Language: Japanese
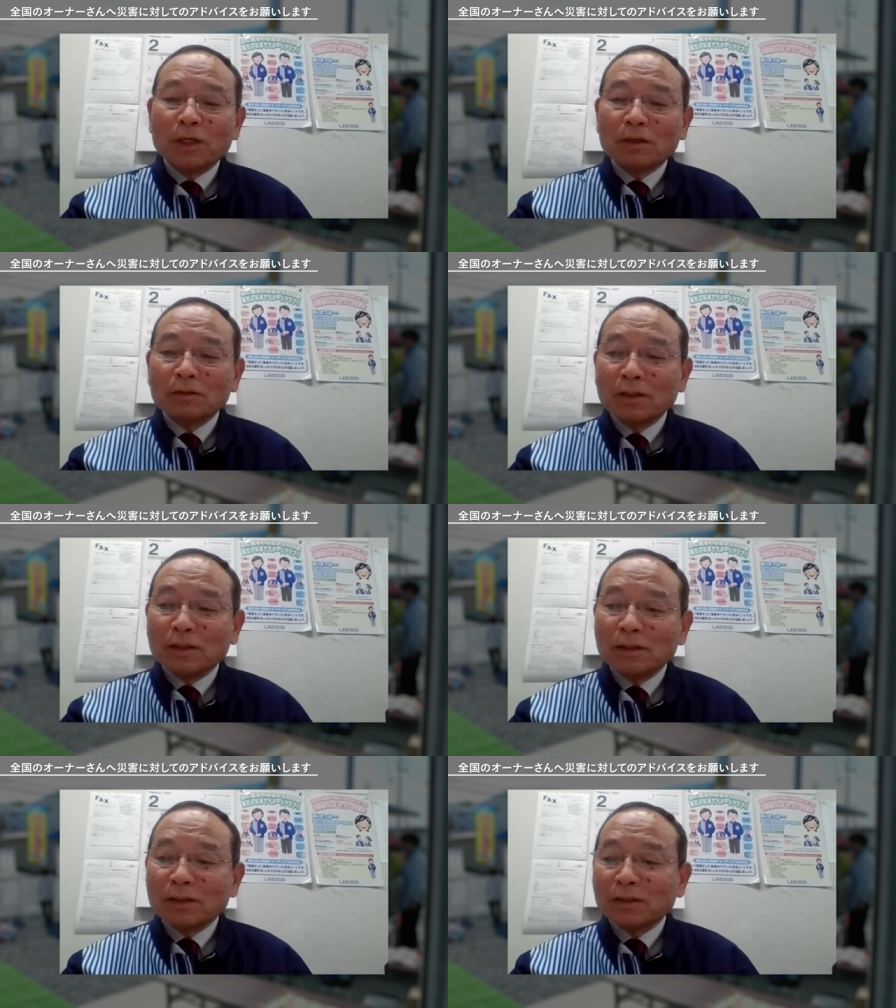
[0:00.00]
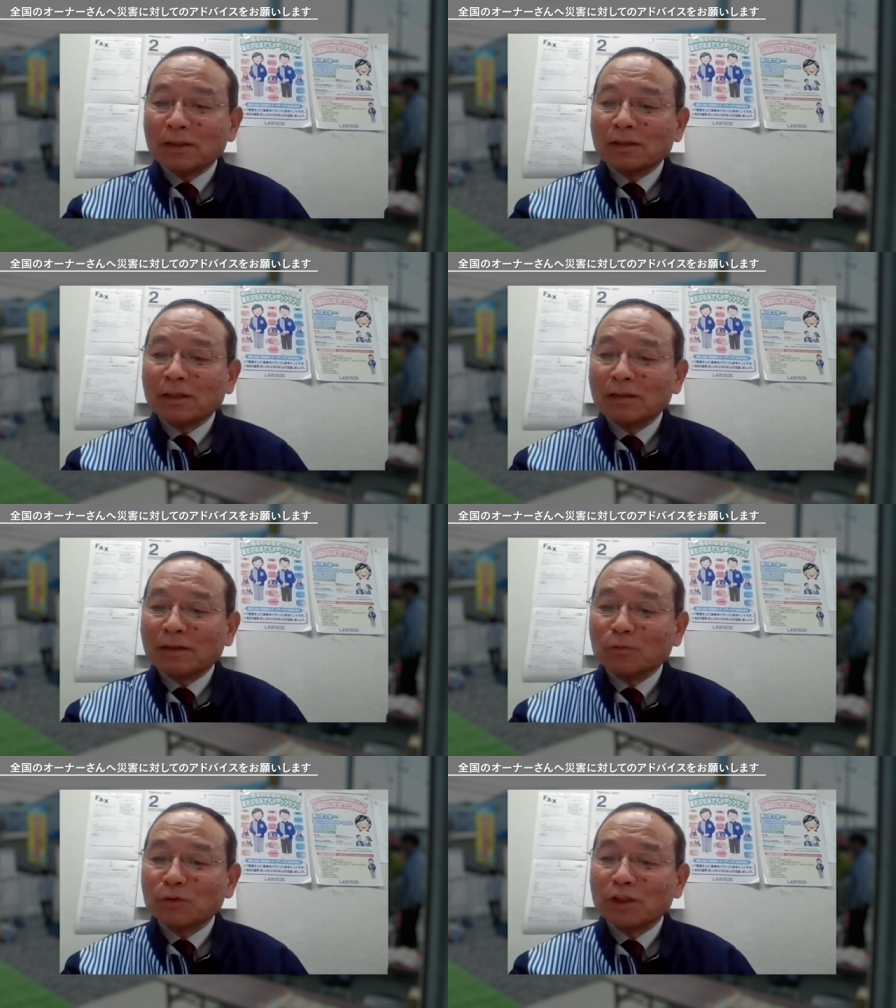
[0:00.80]
手前勝手な言い方にな
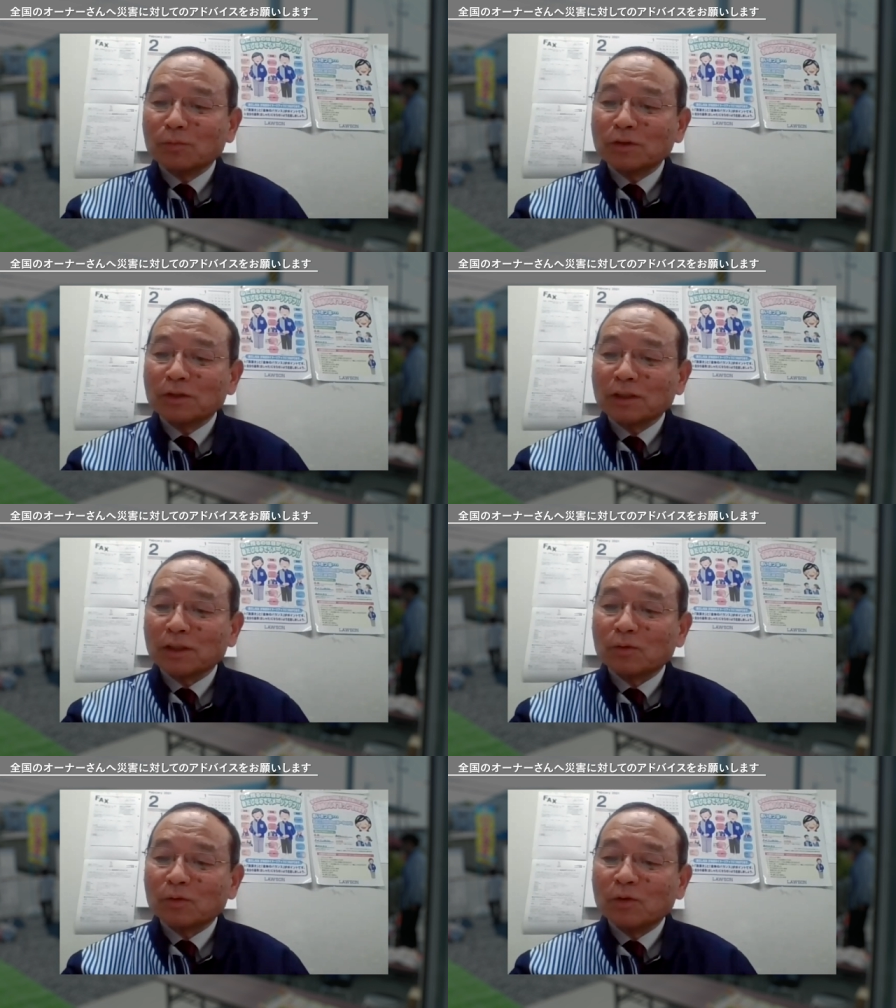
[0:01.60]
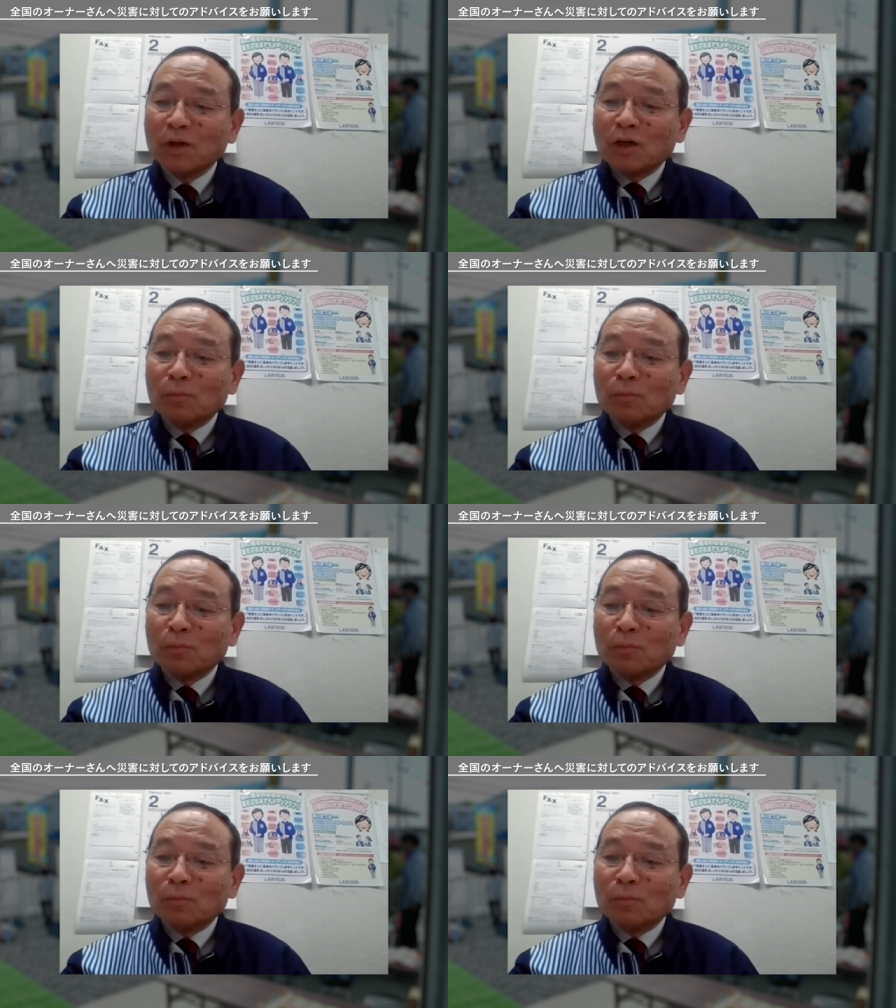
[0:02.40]
るかもしれませんけど、